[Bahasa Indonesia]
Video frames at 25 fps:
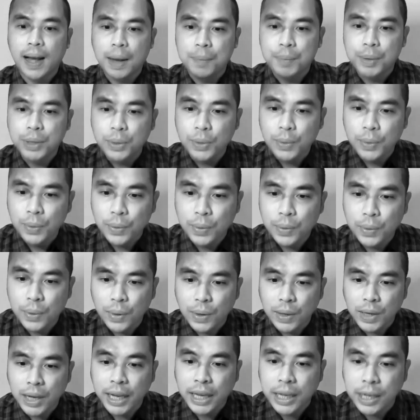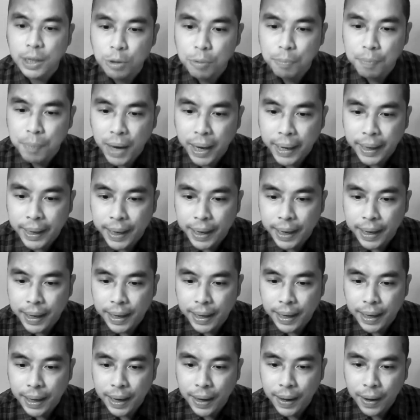apa tuh kehidupan
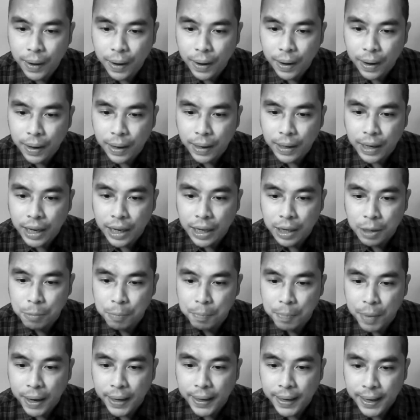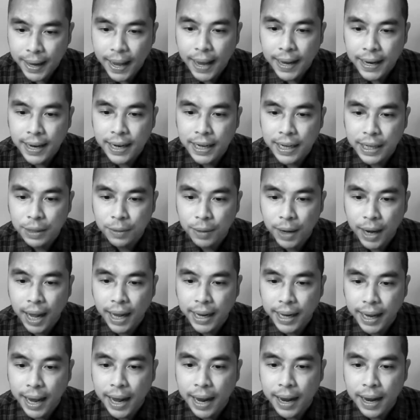uh, kehidupan ya ya gitulah
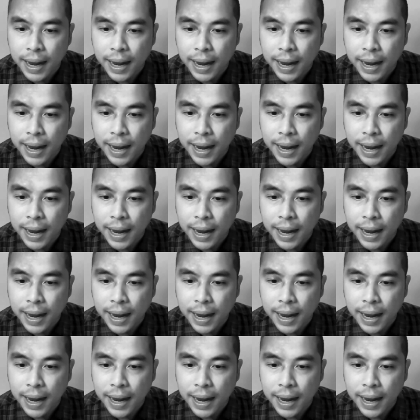ya